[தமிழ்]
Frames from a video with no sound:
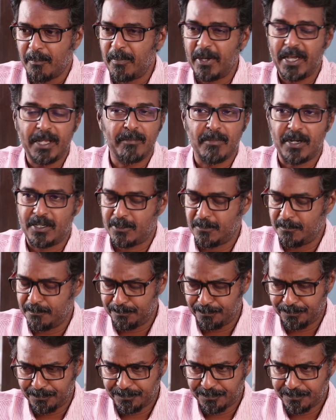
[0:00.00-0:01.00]
பெயர் மாற்றம்
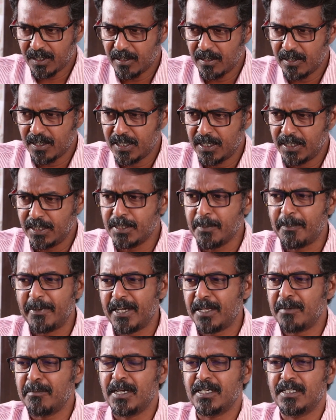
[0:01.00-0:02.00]
இந்த
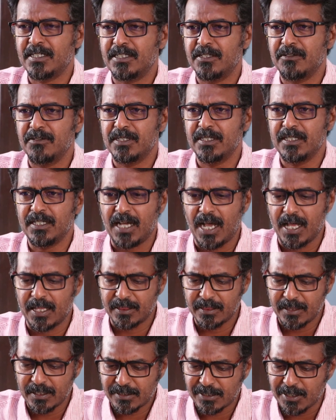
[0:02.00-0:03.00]
பெயர் மாற்றத்தை வந்து
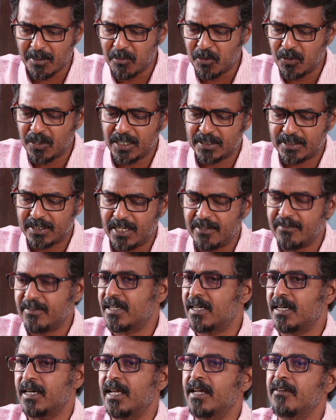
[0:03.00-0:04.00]
அந்த சமூக
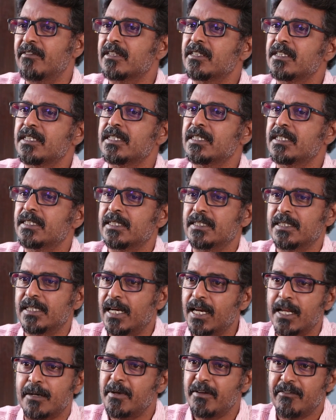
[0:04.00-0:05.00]
தலைவர்களே வந்து
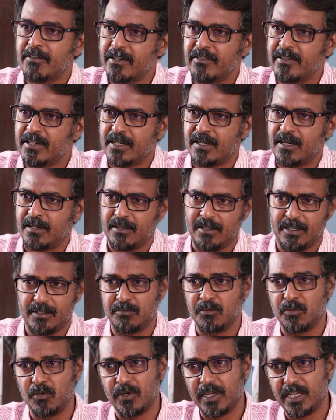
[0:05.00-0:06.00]
எல்லாருமே வரவேற்கிறாங்க
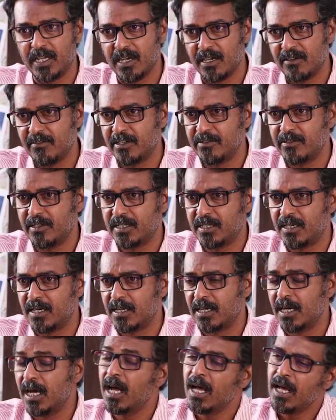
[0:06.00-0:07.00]
அது மோடிக்காக
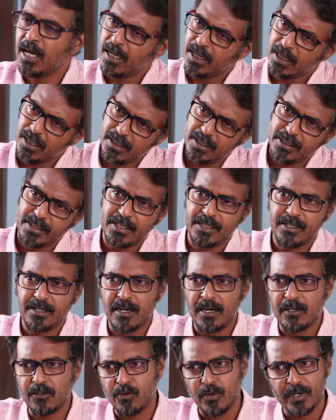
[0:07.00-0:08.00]
வரவேற்கிறாங்களா இல்லை நீண்ட
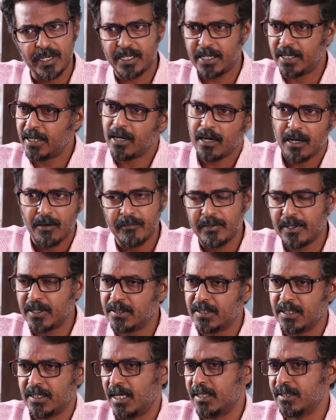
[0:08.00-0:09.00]
நாள் கோரிக்கைகளாகவும்
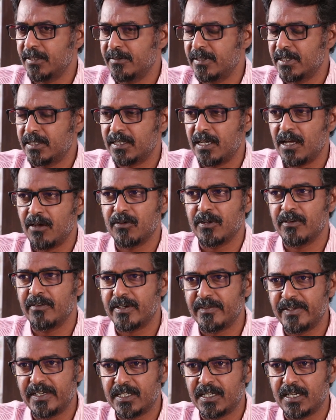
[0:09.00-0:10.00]
இருந்தது அந்த விதத்தில் அவங்க
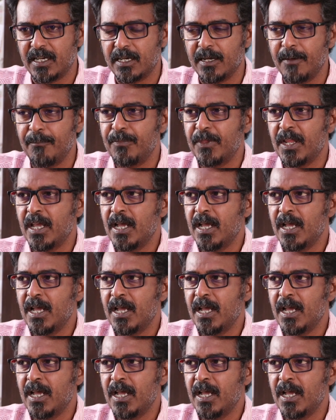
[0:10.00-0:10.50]
வரவேற்கிறாங்க